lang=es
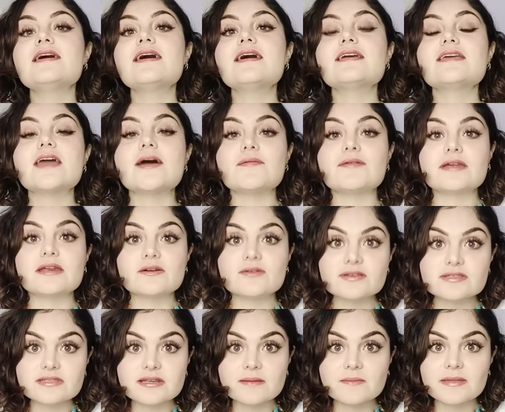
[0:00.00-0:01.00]
y abrir
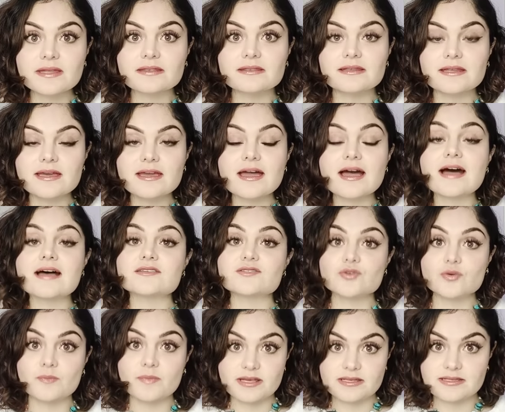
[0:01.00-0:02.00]
nuestra mente a
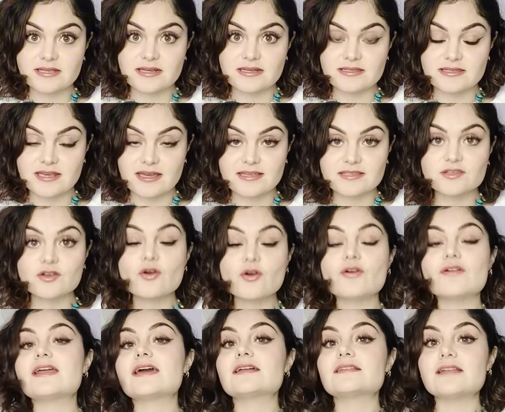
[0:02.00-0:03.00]
su presencia, es
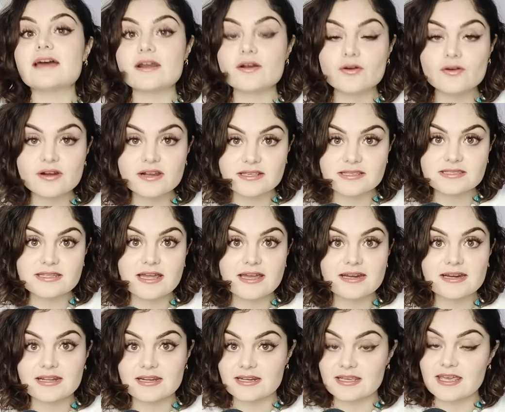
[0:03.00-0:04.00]
conectar con esta
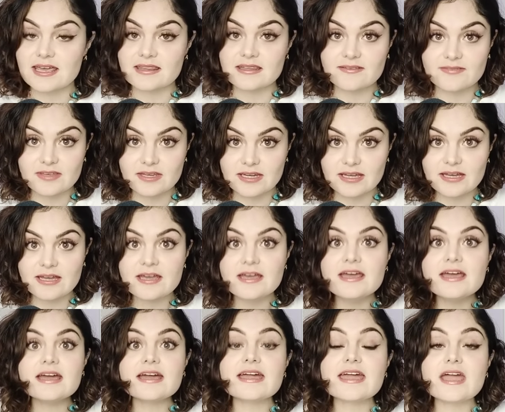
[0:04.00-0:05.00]
energía divina
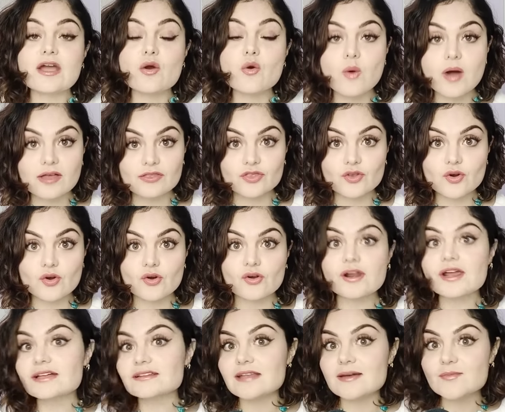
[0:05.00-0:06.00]
que cuando
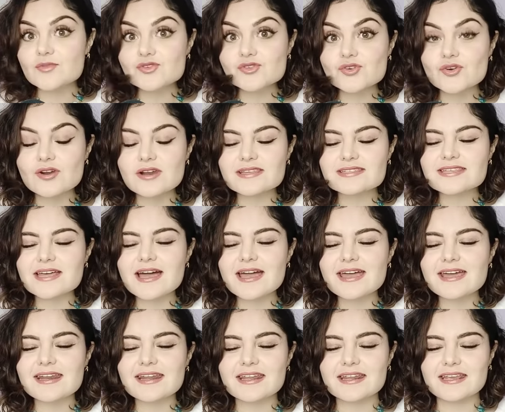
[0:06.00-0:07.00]
conectamos con esa
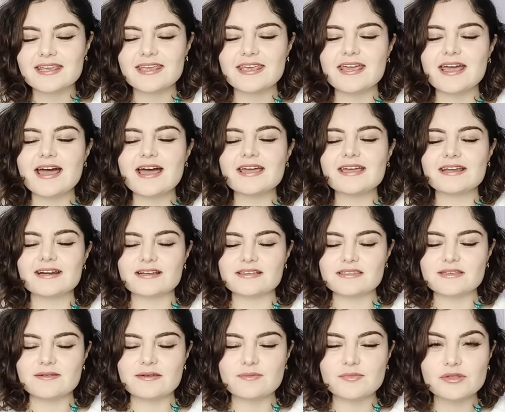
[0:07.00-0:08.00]
energía y
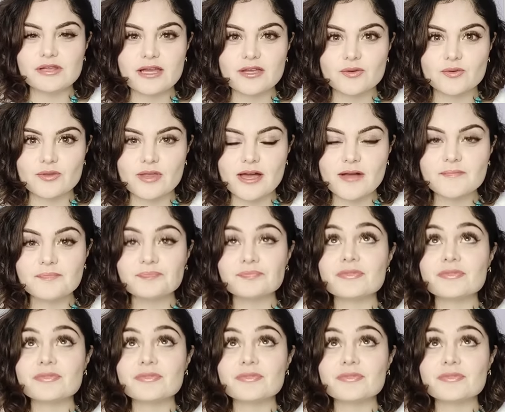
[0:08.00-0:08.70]
recibimos la ayuda,